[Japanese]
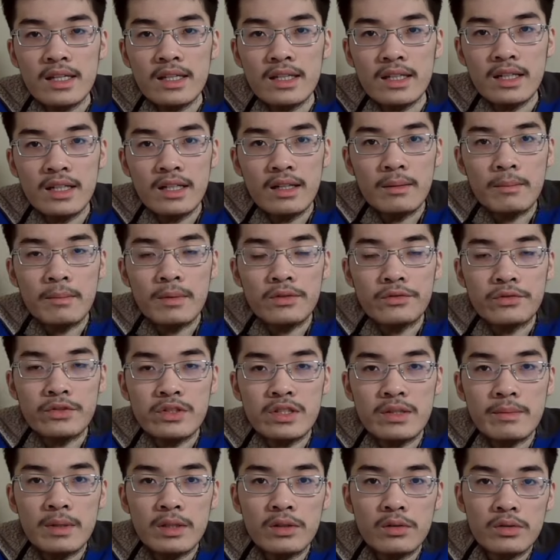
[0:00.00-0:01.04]
やはりあの
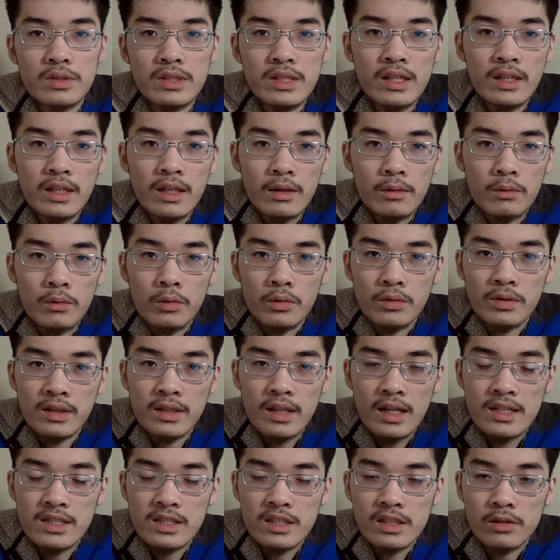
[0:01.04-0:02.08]
自民党政権を
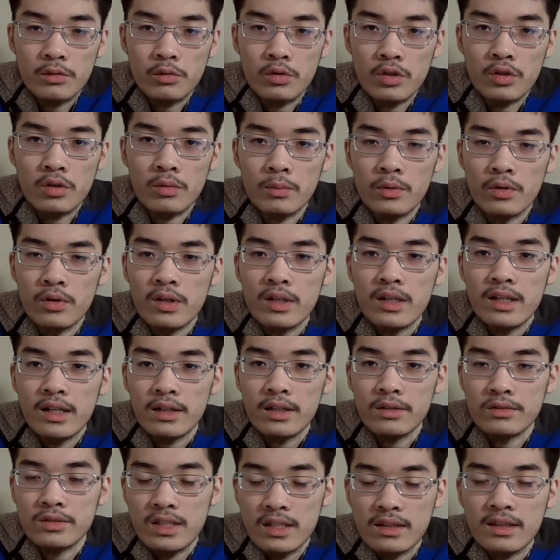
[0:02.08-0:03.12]
退陣に追い込む、あ
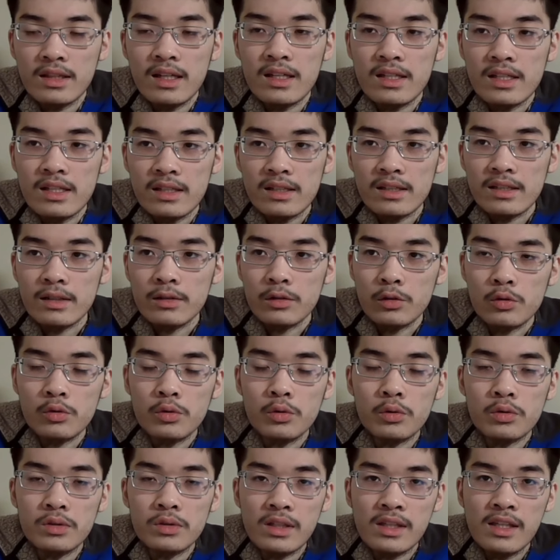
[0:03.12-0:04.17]
の、絶対に有
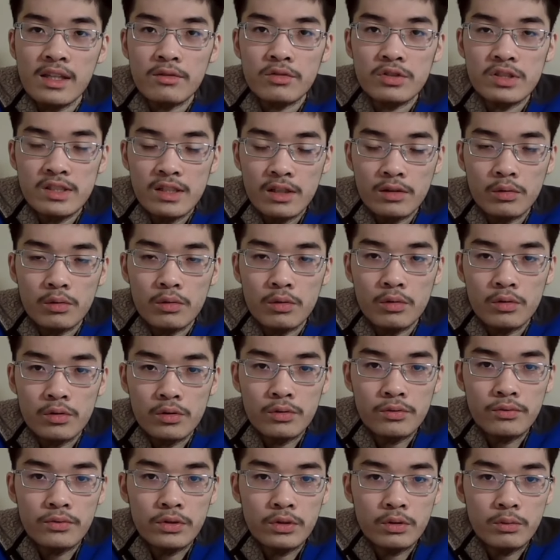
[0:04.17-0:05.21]
効な手口だという
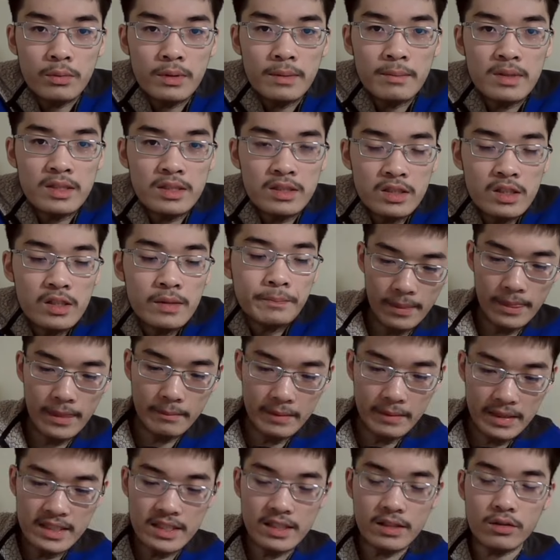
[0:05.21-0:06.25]
ふうに思いますし、
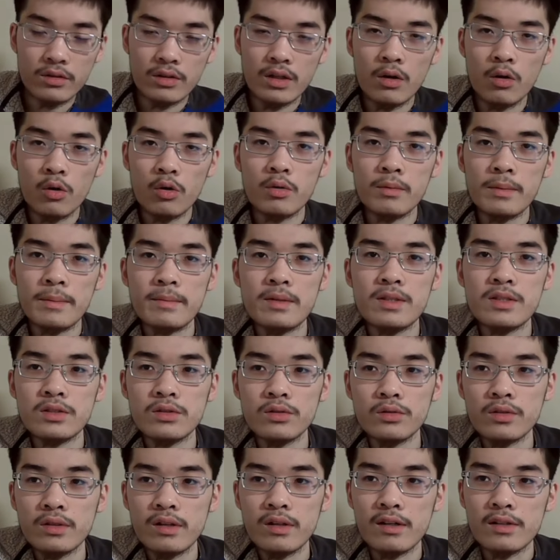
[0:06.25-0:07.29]
まあ、維新とか国民民主
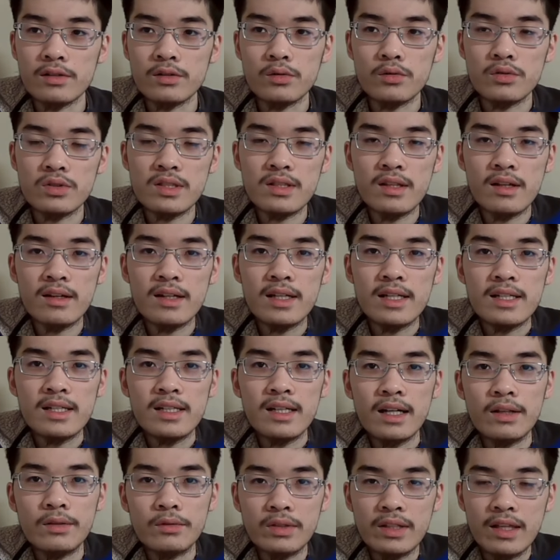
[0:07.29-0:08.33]
党とか、そうした
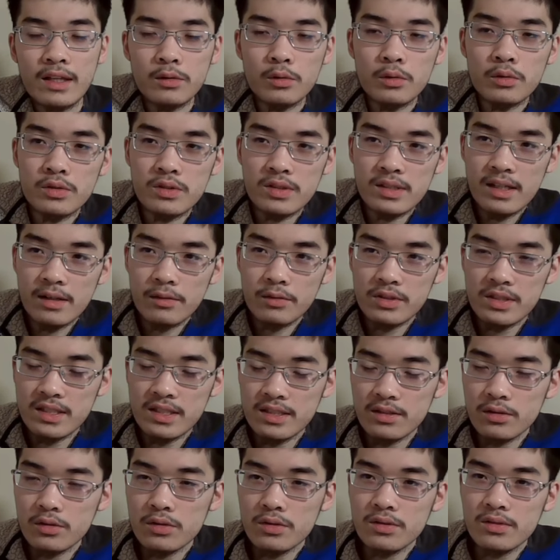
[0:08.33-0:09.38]
あの野党面をし
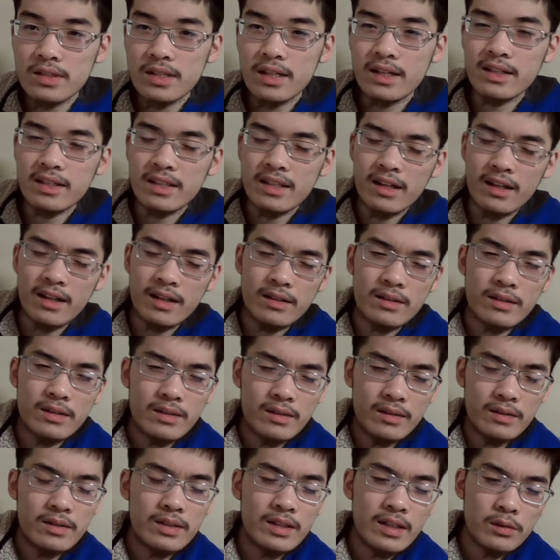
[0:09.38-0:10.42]
つつ、やはりなんか、
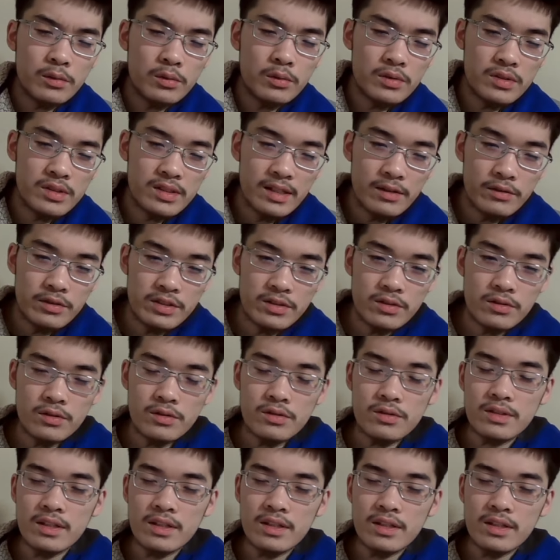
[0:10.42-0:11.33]
野党面をしつつ、